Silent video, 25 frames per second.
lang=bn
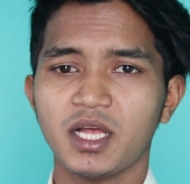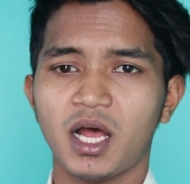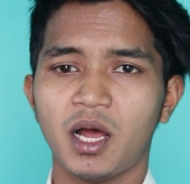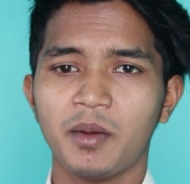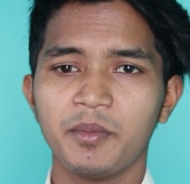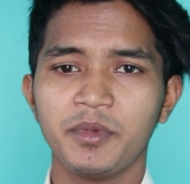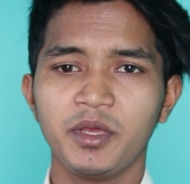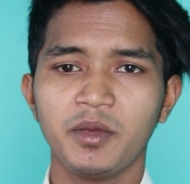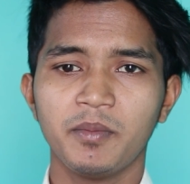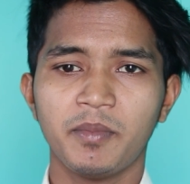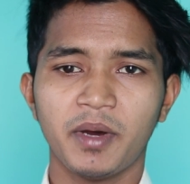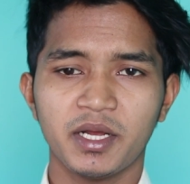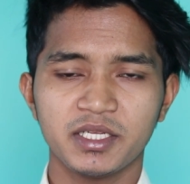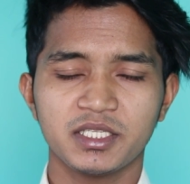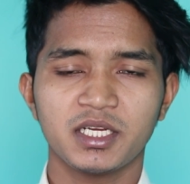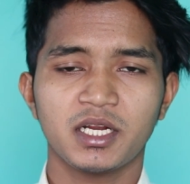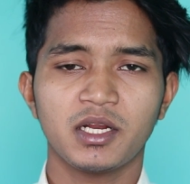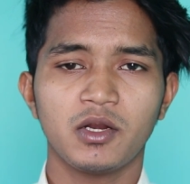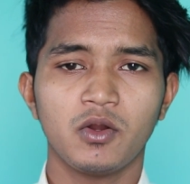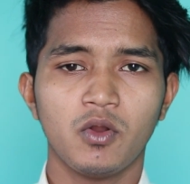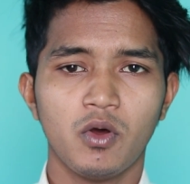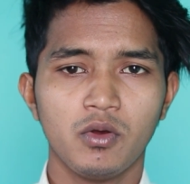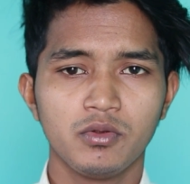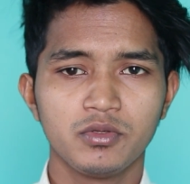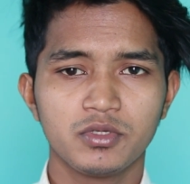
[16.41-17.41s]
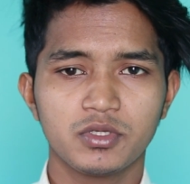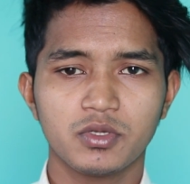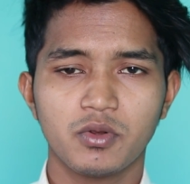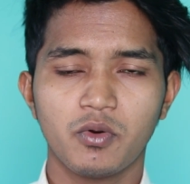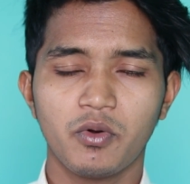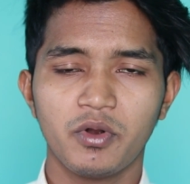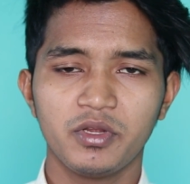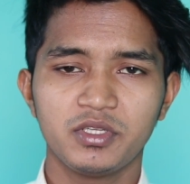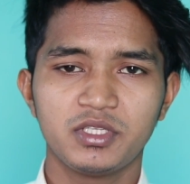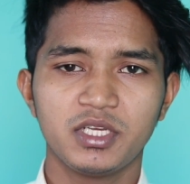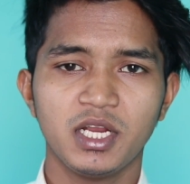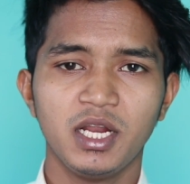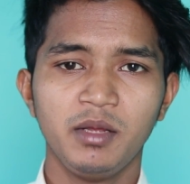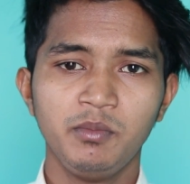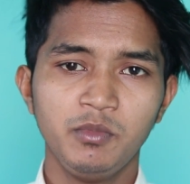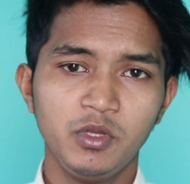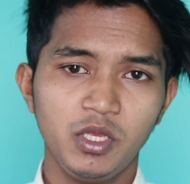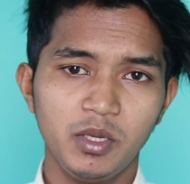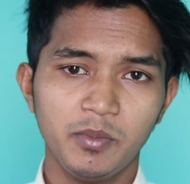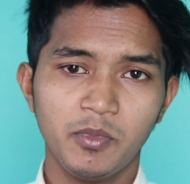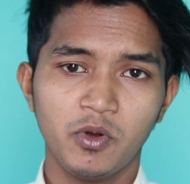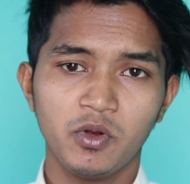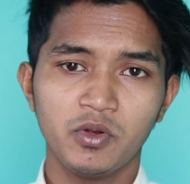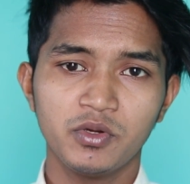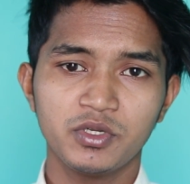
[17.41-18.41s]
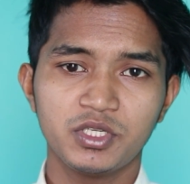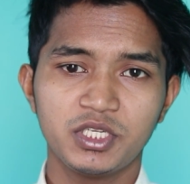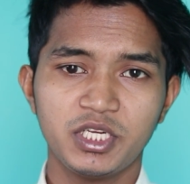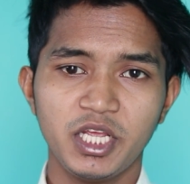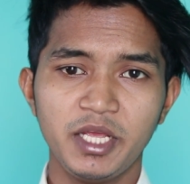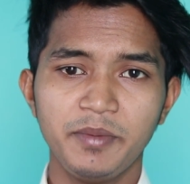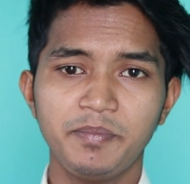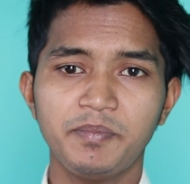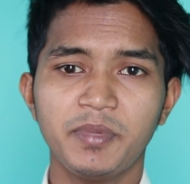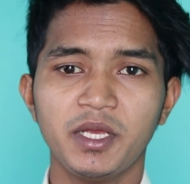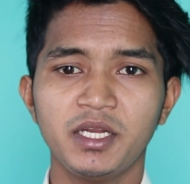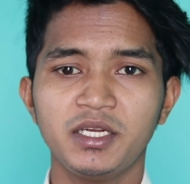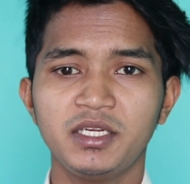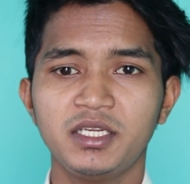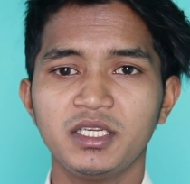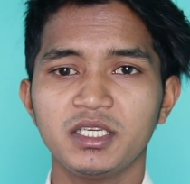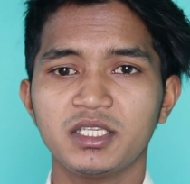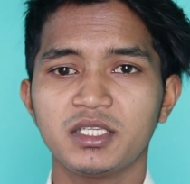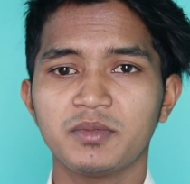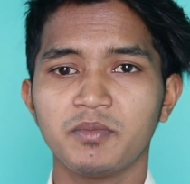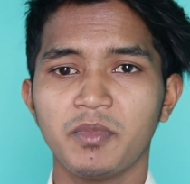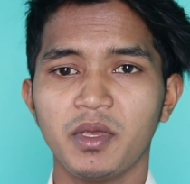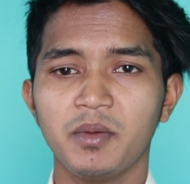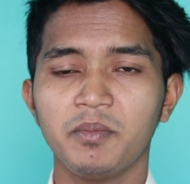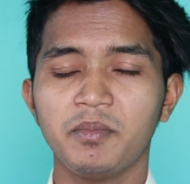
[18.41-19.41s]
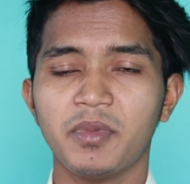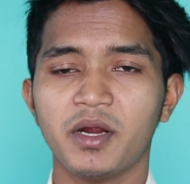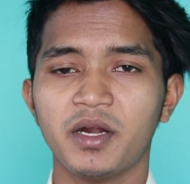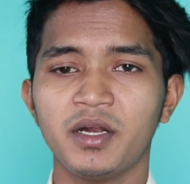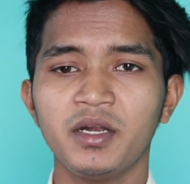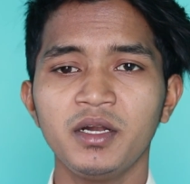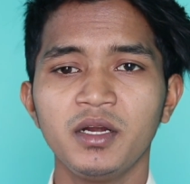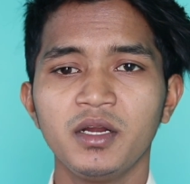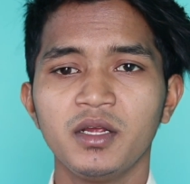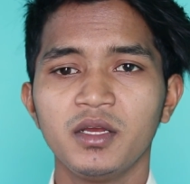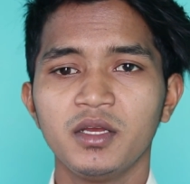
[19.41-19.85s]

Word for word: আমি বাজারে লঞ্চ করেছিলাম এবং সেই পেডডিক্স মেম্বার